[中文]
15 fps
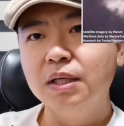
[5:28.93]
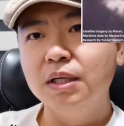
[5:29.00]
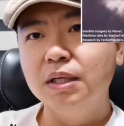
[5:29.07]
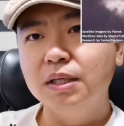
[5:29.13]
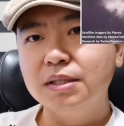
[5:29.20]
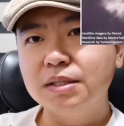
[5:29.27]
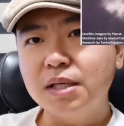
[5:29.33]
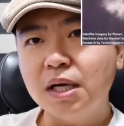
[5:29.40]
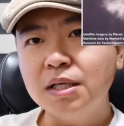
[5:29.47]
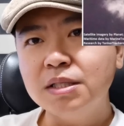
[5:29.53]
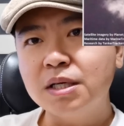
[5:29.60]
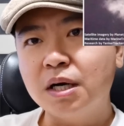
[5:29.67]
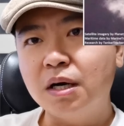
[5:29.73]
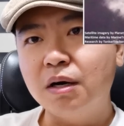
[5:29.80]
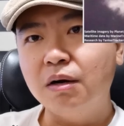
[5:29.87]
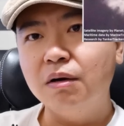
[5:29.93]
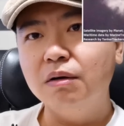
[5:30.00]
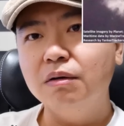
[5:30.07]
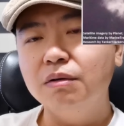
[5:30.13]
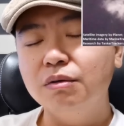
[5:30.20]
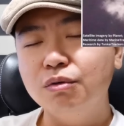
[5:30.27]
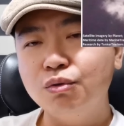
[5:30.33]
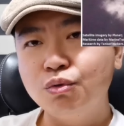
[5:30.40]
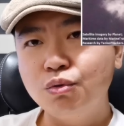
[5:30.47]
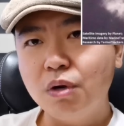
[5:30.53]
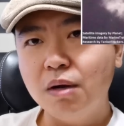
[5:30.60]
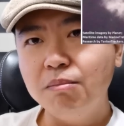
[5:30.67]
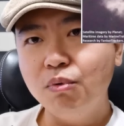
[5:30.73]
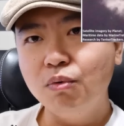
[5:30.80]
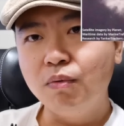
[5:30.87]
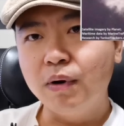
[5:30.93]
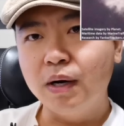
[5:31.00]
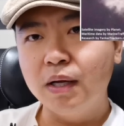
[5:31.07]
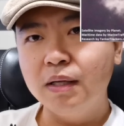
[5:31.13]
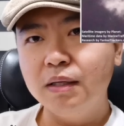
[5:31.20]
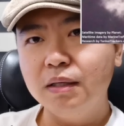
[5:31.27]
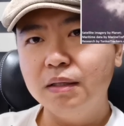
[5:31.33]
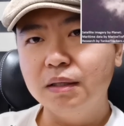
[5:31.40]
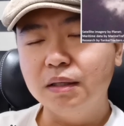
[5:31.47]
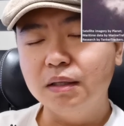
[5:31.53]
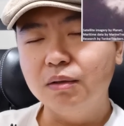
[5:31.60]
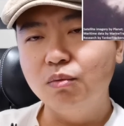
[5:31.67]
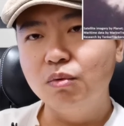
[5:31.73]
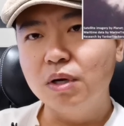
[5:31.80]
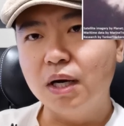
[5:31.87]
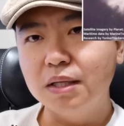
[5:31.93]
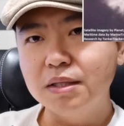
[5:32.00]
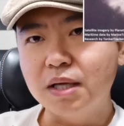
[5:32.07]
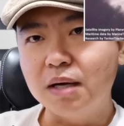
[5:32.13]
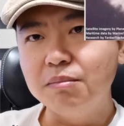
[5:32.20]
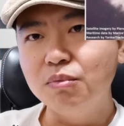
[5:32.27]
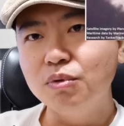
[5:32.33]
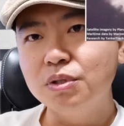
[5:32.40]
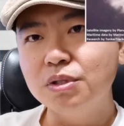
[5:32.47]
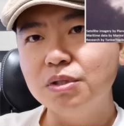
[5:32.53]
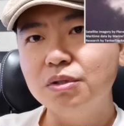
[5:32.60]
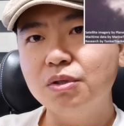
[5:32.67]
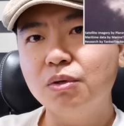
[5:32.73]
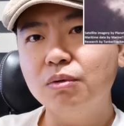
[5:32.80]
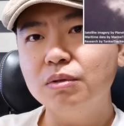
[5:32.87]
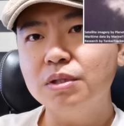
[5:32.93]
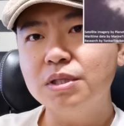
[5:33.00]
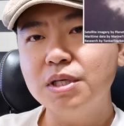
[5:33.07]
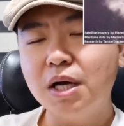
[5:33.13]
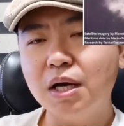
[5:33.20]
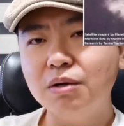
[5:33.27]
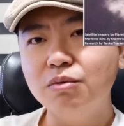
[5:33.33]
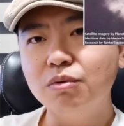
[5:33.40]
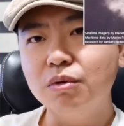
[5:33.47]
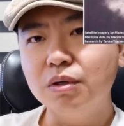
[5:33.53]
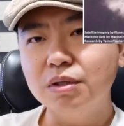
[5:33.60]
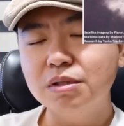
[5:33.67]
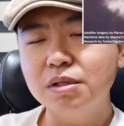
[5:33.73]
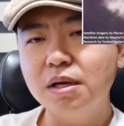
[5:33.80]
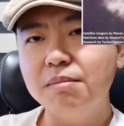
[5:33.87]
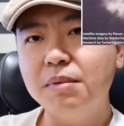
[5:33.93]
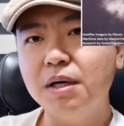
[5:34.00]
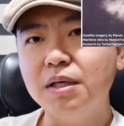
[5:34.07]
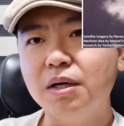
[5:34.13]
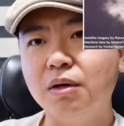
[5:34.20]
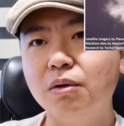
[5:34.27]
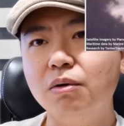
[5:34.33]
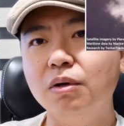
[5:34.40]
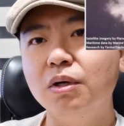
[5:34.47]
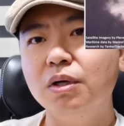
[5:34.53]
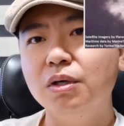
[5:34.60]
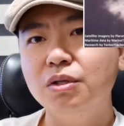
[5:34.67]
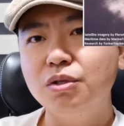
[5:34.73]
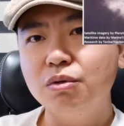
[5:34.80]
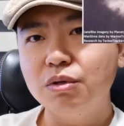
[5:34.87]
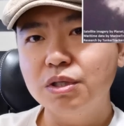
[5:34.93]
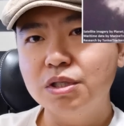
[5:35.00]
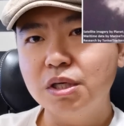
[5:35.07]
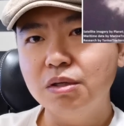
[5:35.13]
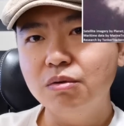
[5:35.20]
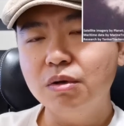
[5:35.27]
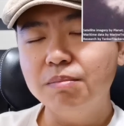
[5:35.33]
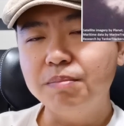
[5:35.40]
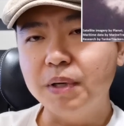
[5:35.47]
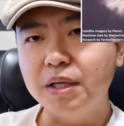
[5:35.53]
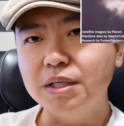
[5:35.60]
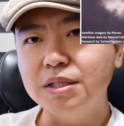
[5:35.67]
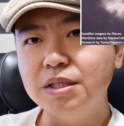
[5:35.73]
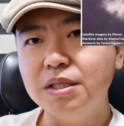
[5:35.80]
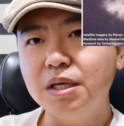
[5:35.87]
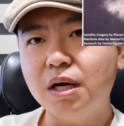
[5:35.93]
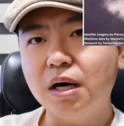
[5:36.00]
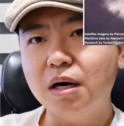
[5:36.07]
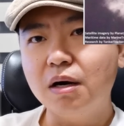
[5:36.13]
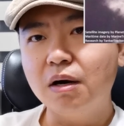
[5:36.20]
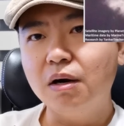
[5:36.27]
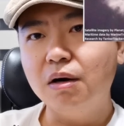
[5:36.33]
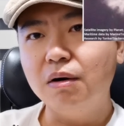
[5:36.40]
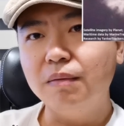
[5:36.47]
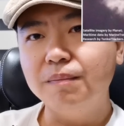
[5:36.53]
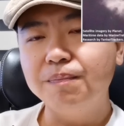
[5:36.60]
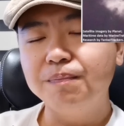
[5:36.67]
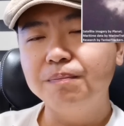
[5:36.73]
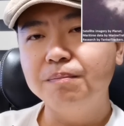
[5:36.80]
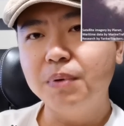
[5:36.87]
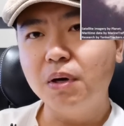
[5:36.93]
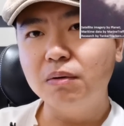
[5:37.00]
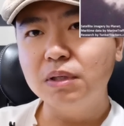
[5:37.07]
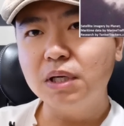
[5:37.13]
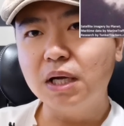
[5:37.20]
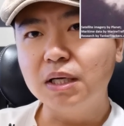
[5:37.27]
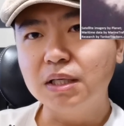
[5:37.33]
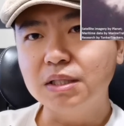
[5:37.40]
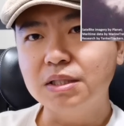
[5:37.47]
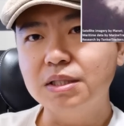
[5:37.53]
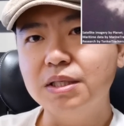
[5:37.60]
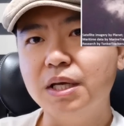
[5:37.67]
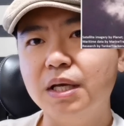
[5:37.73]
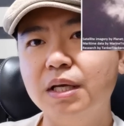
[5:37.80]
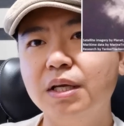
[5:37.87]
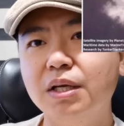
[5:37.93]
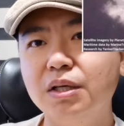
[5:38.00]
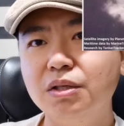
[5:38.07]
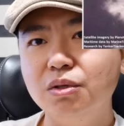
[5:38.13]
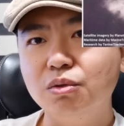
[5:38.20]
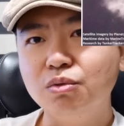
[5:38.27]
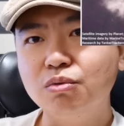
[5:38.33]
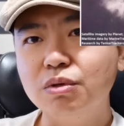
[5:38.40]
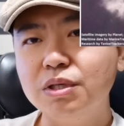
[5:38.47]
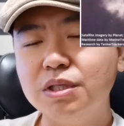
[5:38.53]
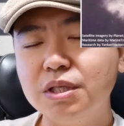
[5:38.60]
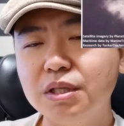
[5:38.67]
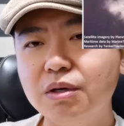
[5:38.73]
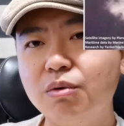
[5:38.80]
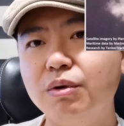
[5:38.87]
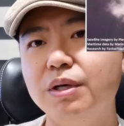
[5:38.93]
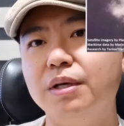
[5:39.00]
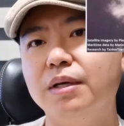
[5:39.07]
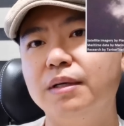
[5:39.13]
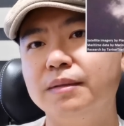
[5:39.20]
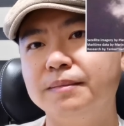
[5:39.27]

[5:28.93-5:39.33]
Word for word: 三十号宣布完啊，乌克兰南部四州加入俄罗斯联邦以后，就会针对北溪二号爆炸这个事件有最新的回应了。